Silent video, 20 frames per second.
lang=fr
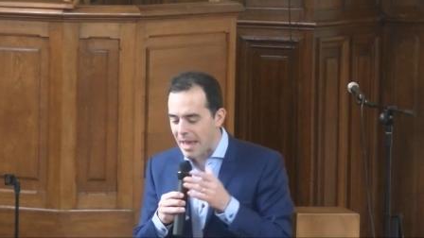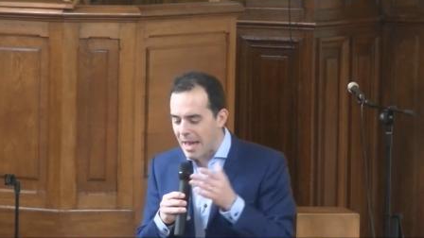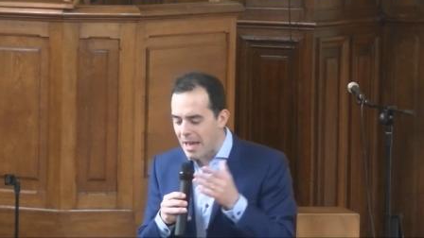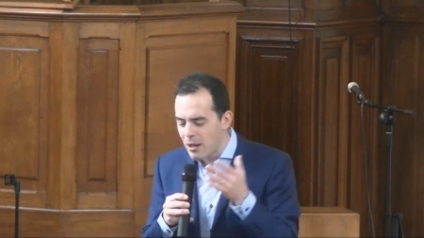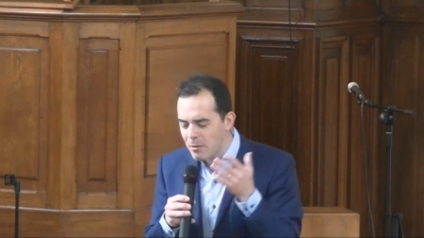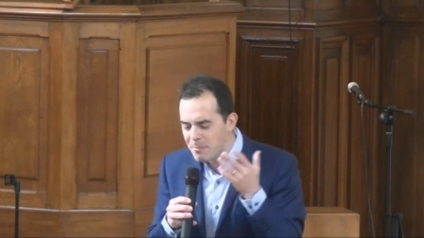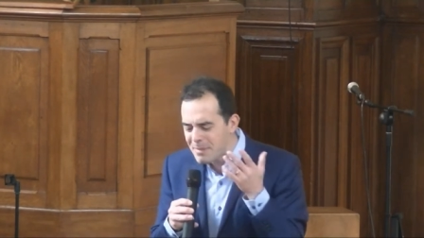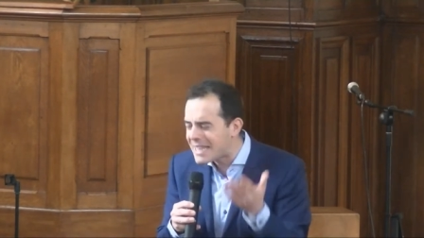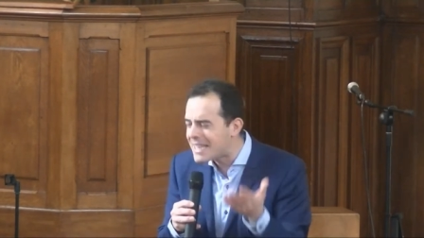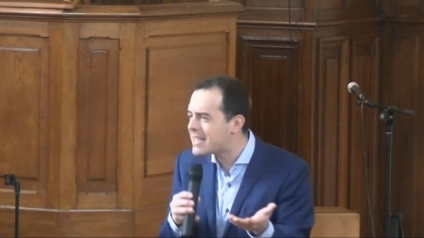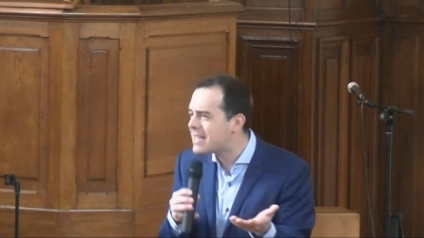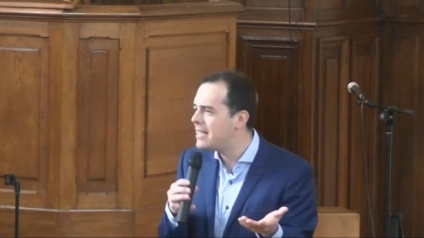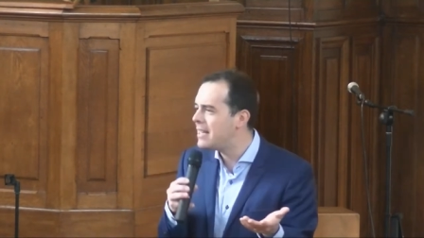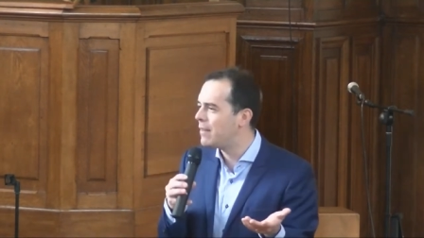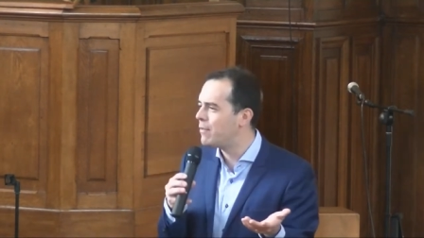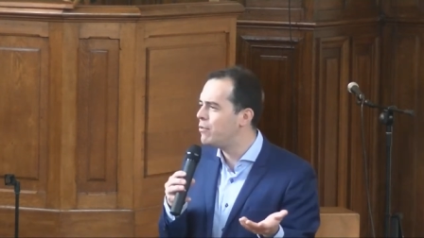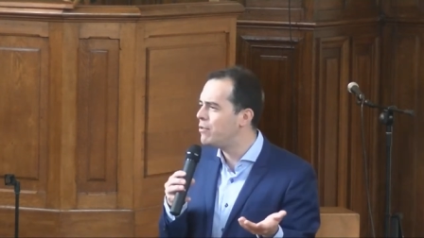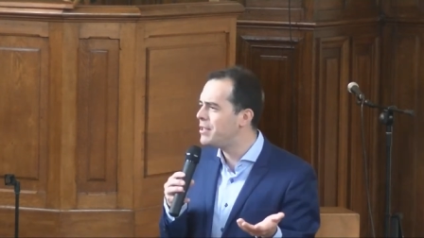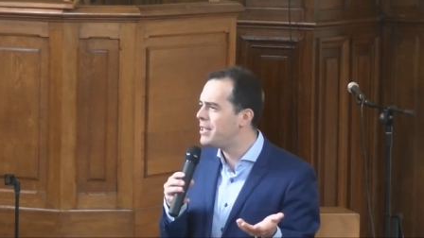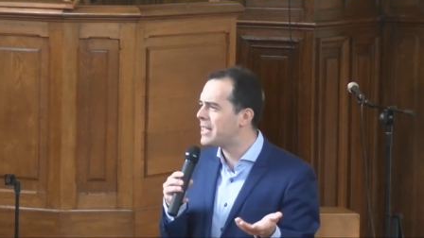alors, mais qu'est-ce qu'il
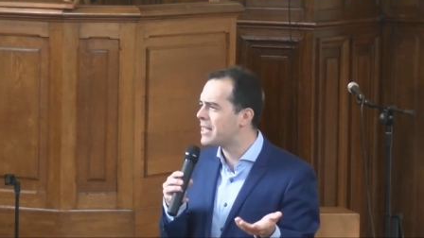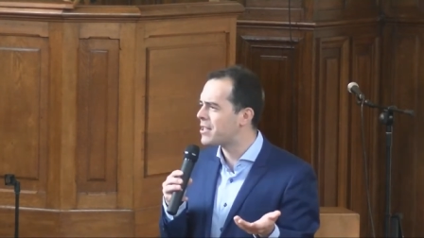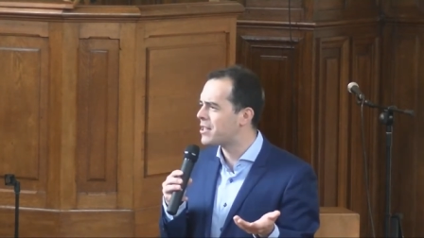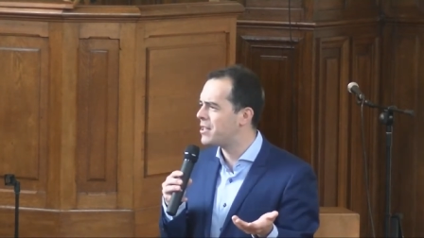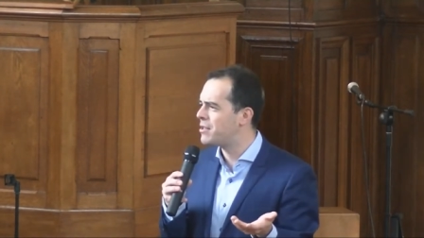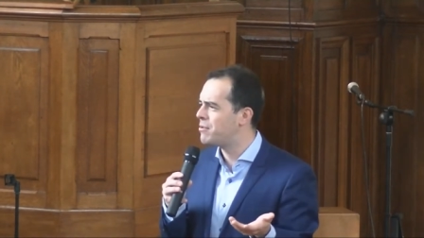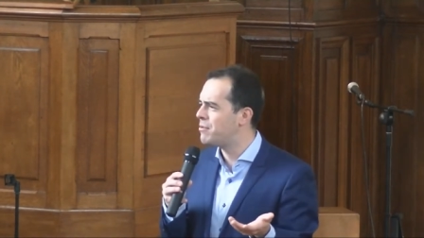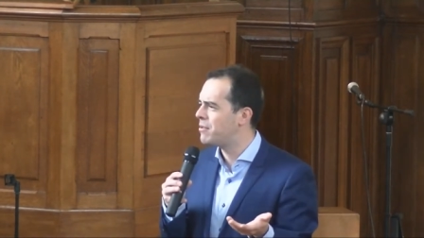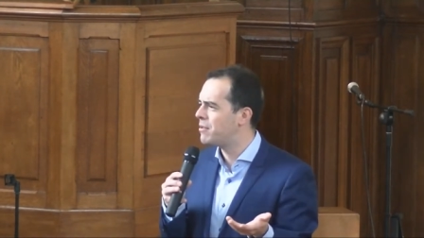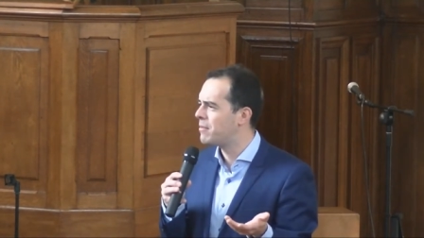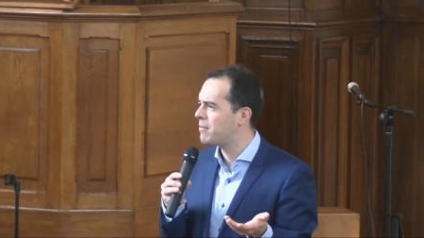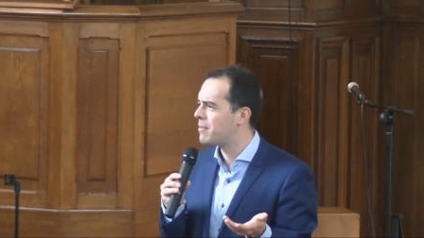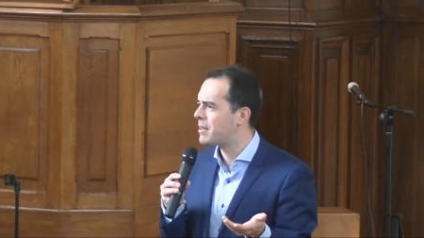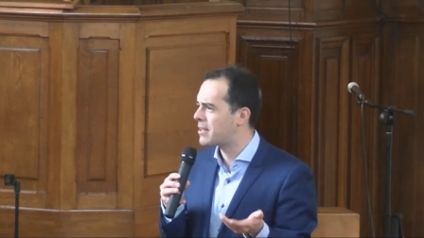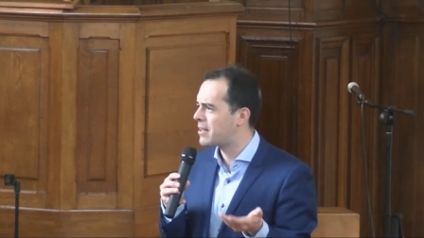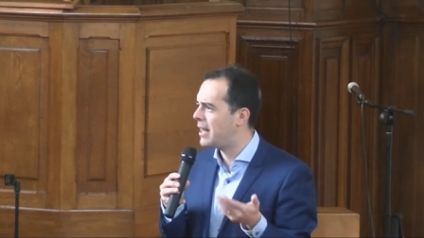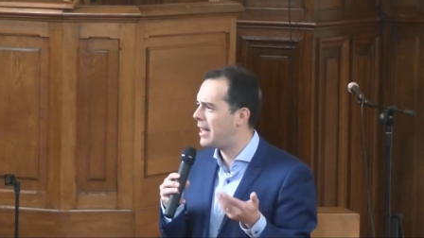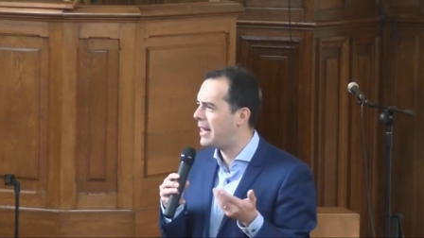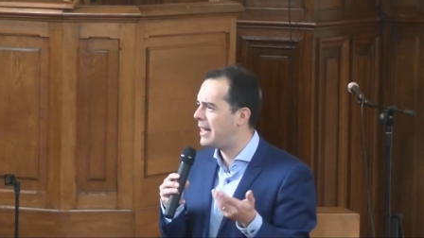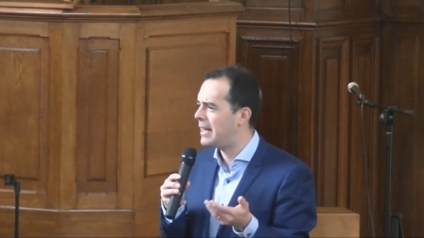a voulu dire Jésus
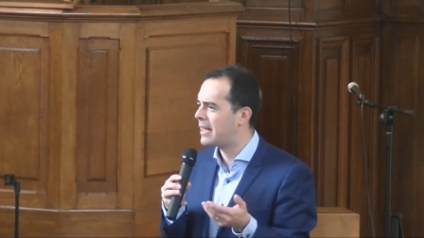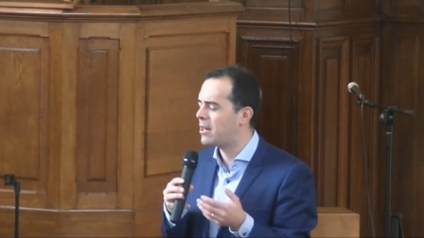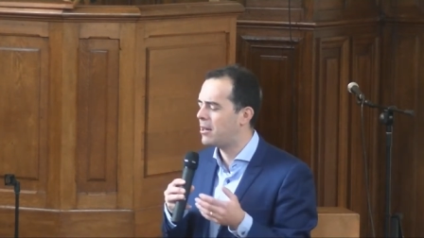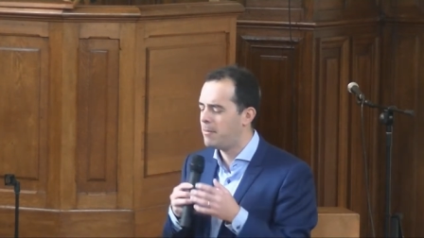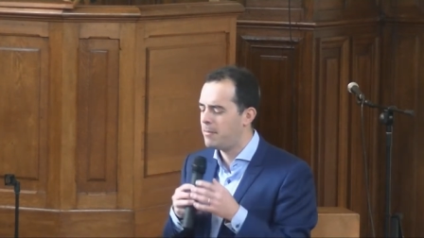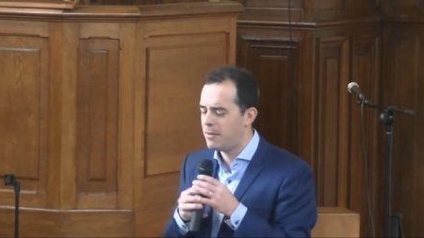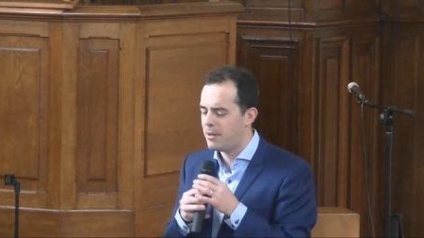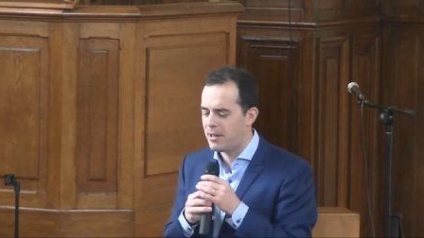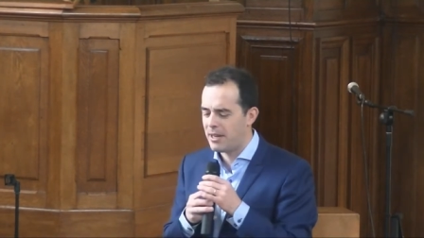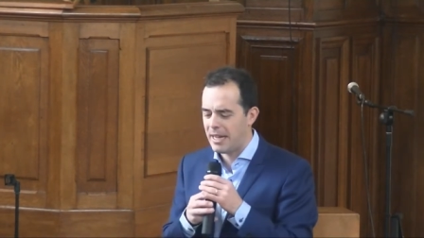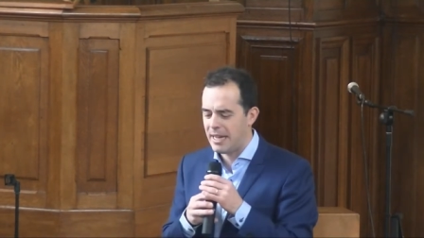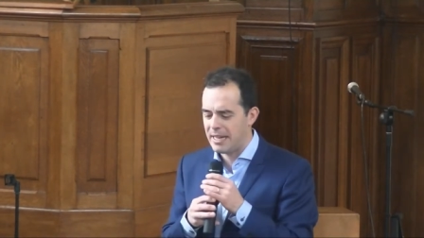Parce qu'elle est comme,